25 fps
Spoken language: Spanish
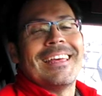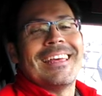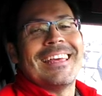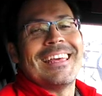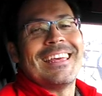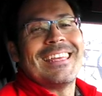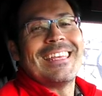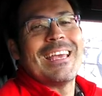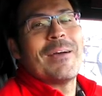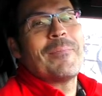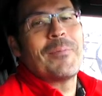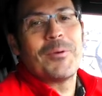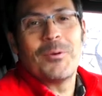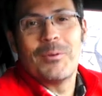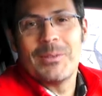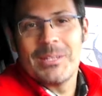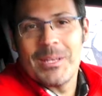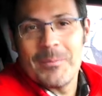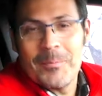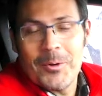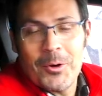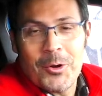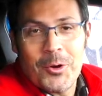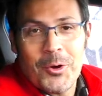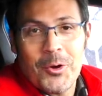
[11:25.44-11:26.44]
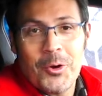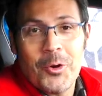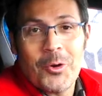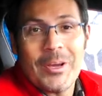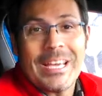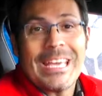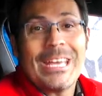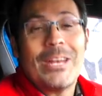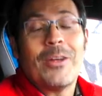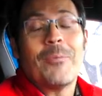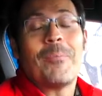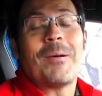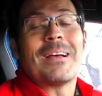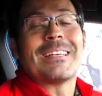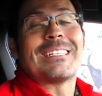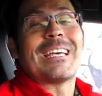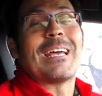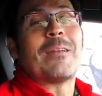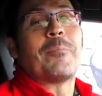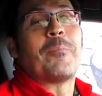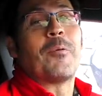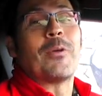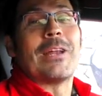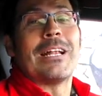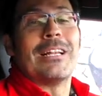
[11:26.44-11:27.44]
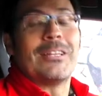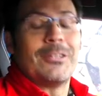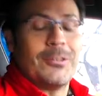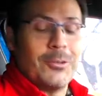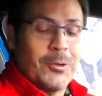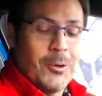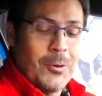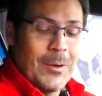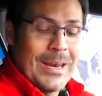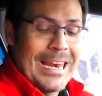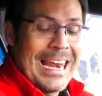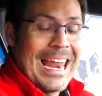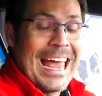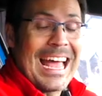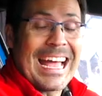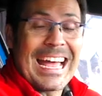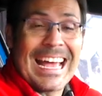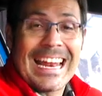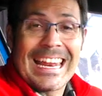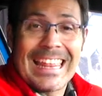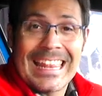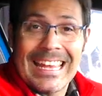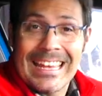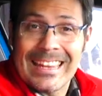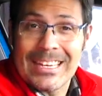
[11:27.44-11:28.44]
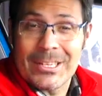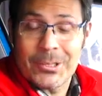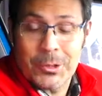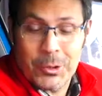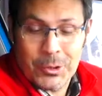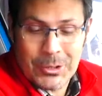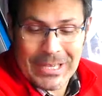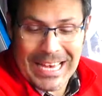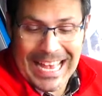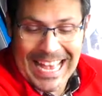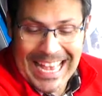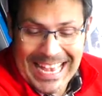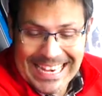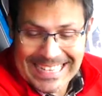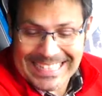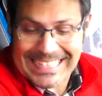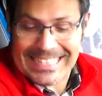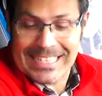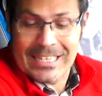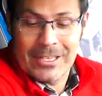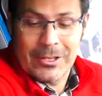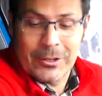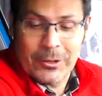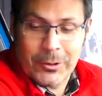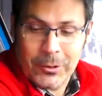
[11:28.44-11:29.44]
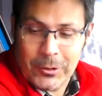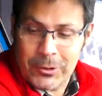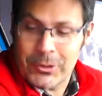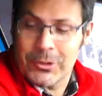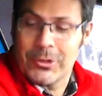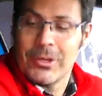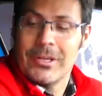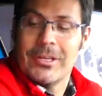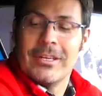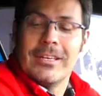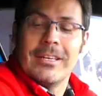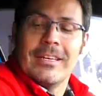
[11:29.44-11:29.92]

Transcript: Y ya por último, no quiero pasar por alto la calidad de estos asientos